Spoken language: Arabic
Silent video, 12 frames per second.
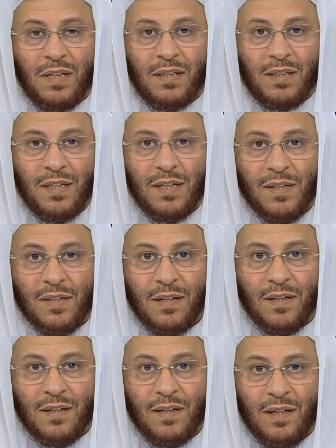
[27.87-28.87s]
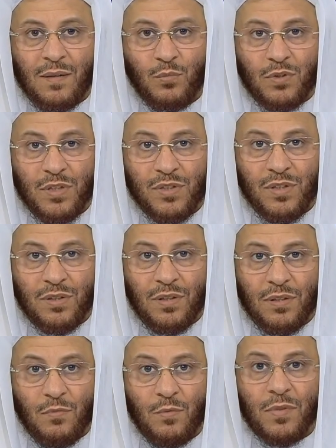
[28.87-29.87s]
إلى هذا اللقاء
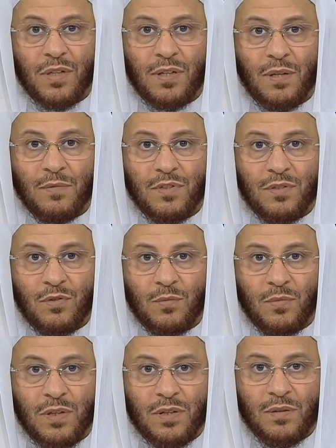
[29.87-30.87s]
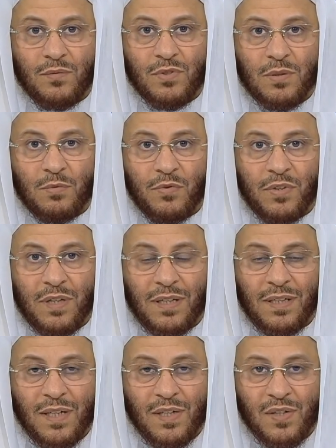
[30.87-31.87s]
المتجدد من برنامجكم الذي أجيب فيه
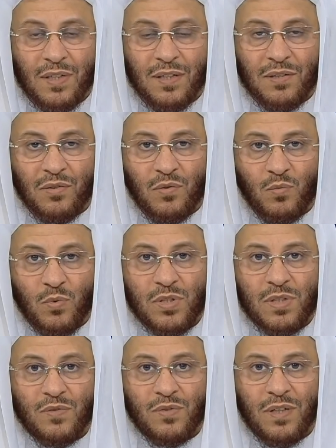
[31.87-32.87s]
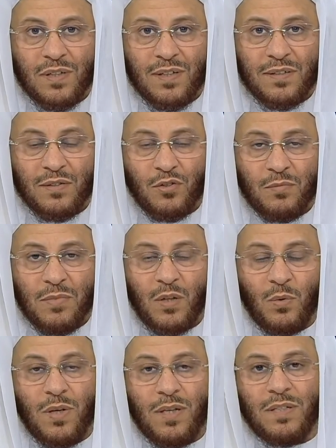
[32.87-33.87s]
على أسئلتكم واستفساراتكم
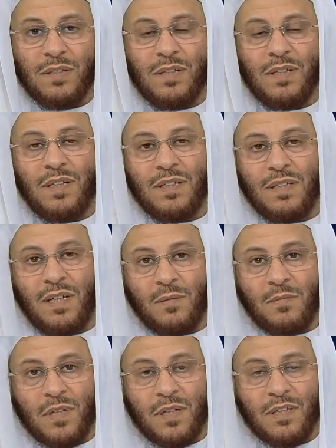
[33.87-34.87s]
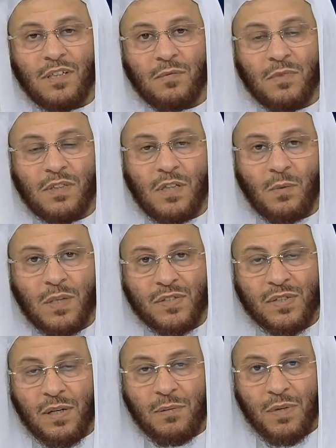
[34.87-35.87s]
الواردة إلي عبر خدمة
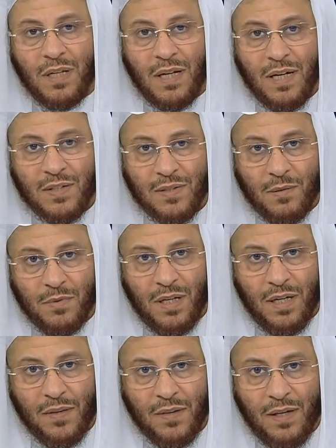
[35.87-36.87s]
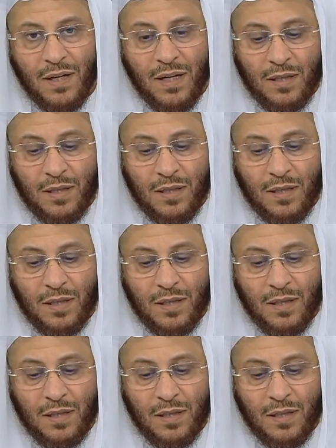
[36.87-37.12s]
الواتساب الخاصة بهذا